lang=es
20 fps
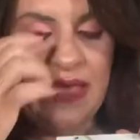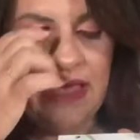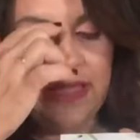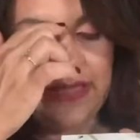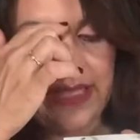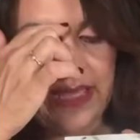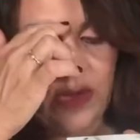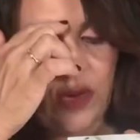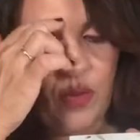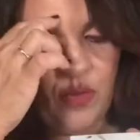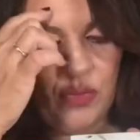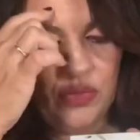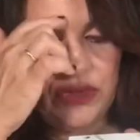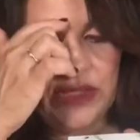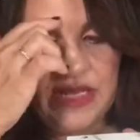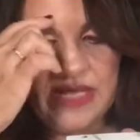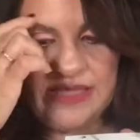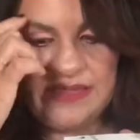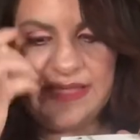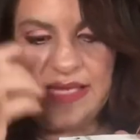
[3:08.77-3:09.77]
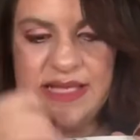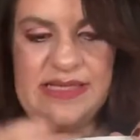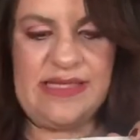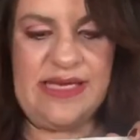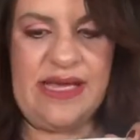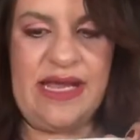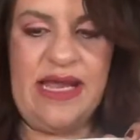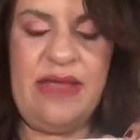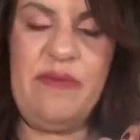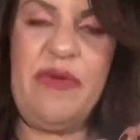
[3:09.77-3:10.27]
de cómo utilizar y
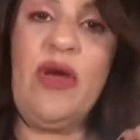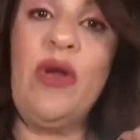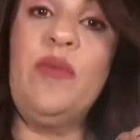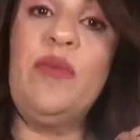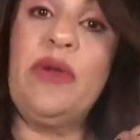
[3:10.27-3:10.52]
sacarle mejor